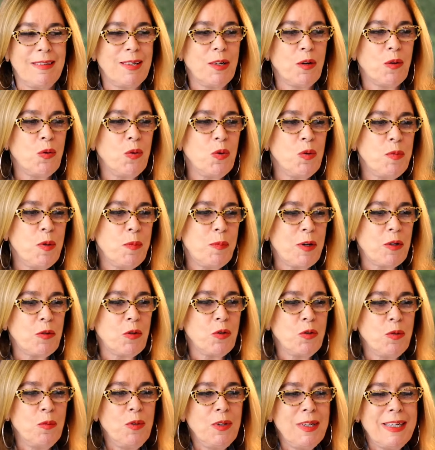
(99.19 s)
Esse clube para
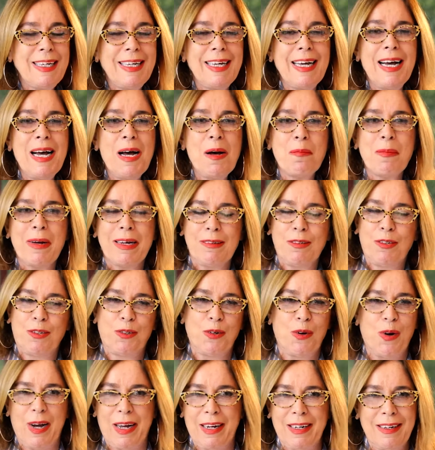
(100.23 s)
todo mundo que ama a
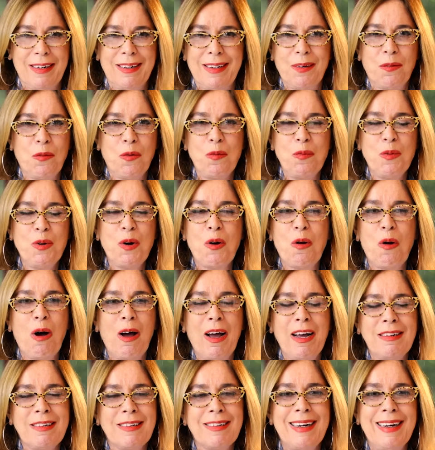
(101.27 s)
história, que como
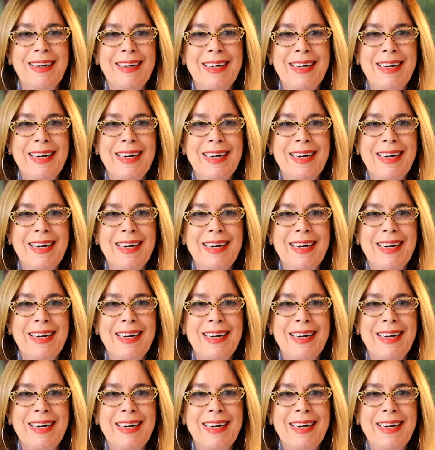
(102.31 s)
nós